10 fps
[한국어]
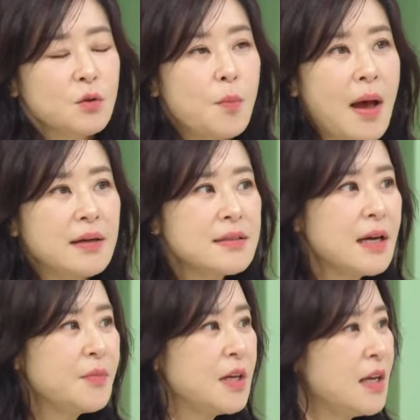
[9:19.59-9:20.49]
많은
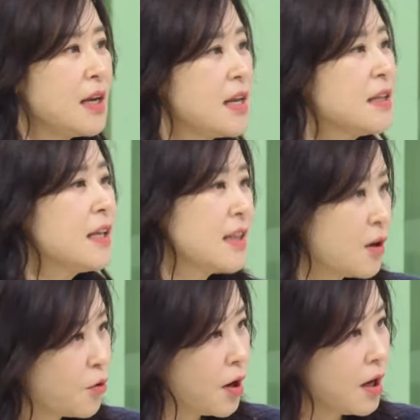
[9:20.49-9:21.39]
사람들이
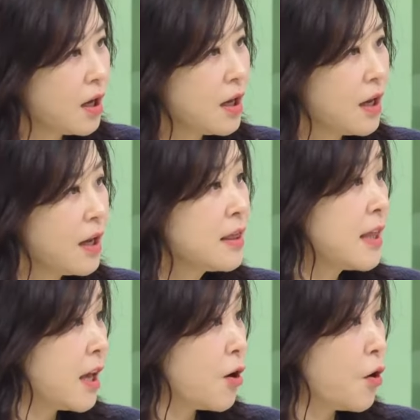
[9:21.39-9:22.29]
힐링된다고
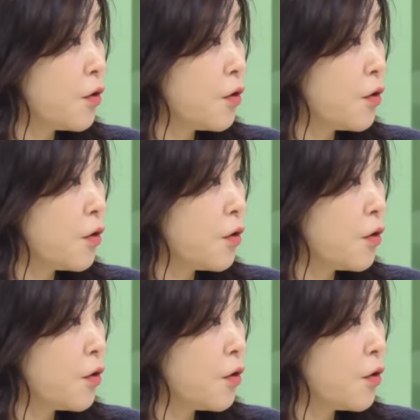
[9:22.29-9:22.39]
했대요.